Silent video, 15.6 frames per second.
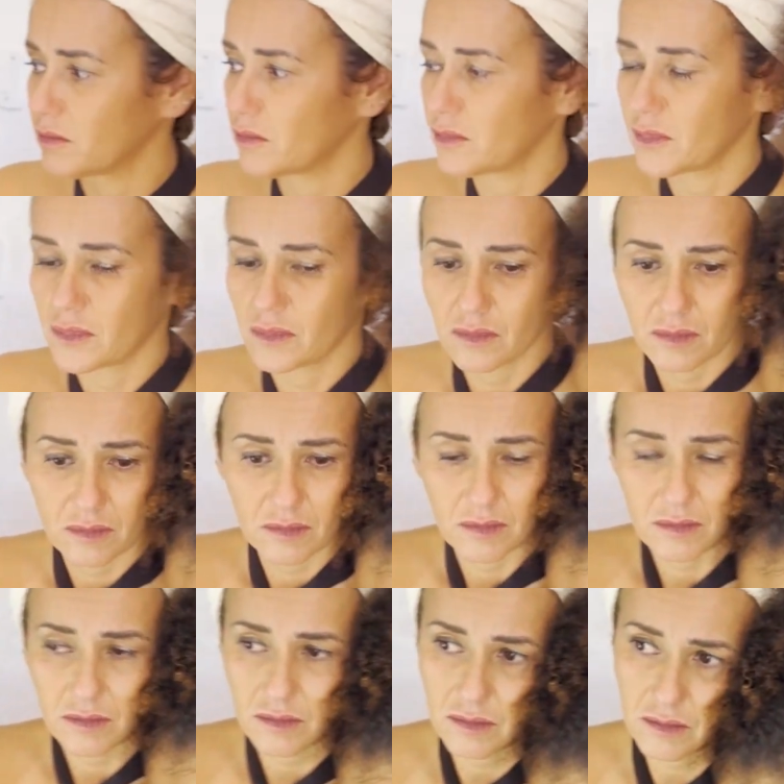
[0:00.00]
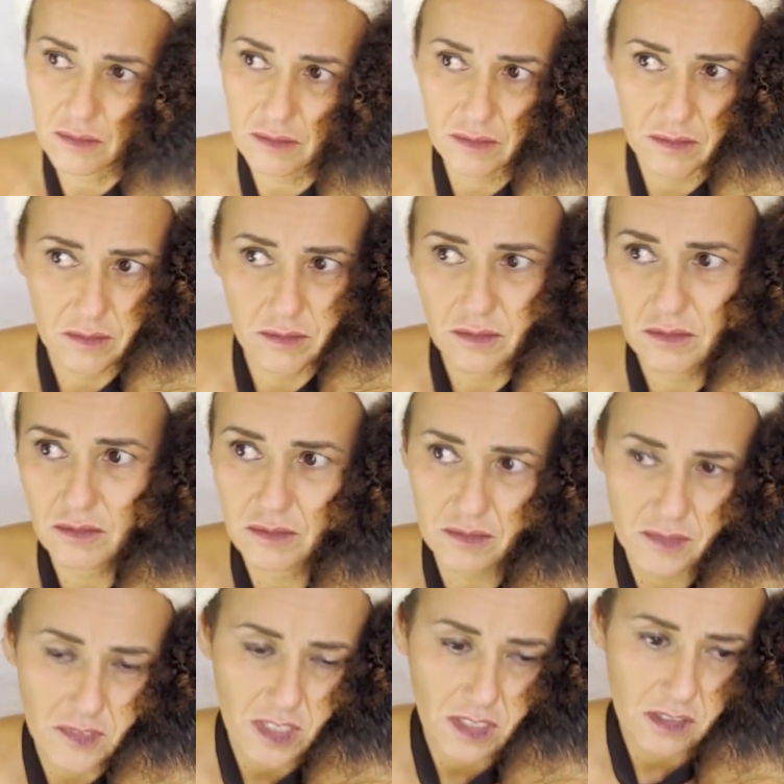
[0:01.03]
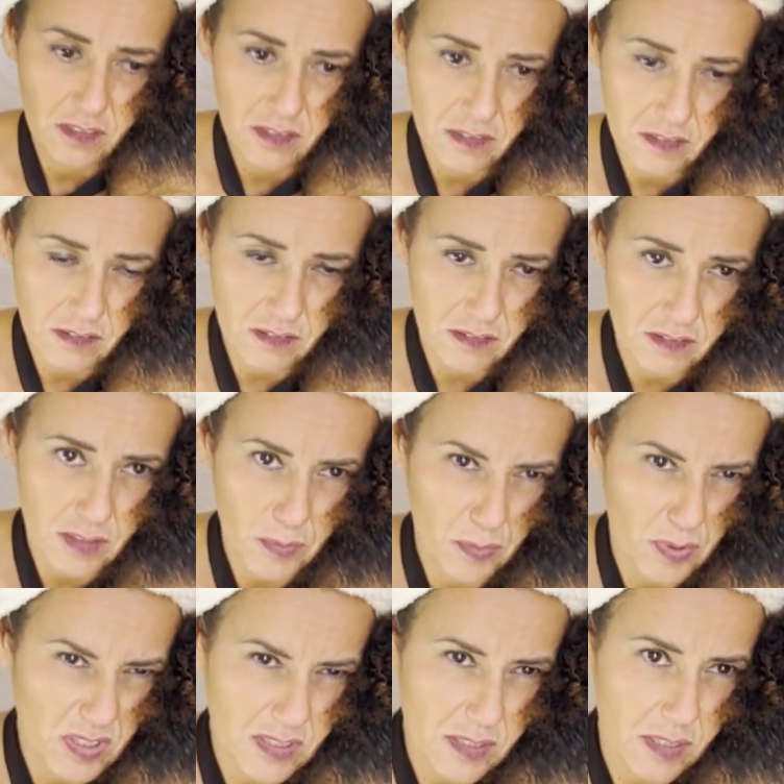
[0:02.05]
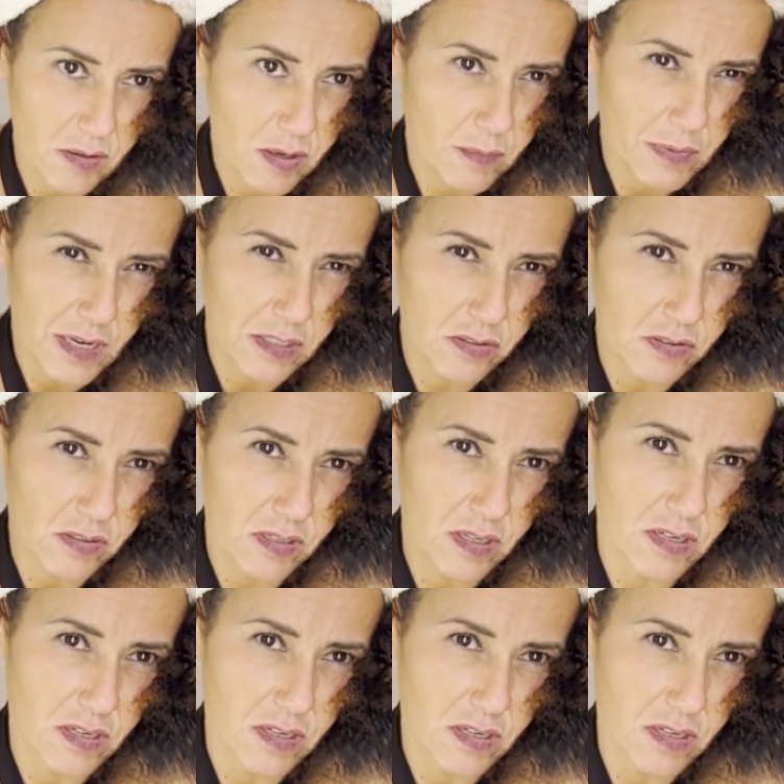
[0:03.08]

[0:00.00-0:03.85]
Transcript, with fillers: En cela, la mère et la fille sont très tristes et pleines de regrets.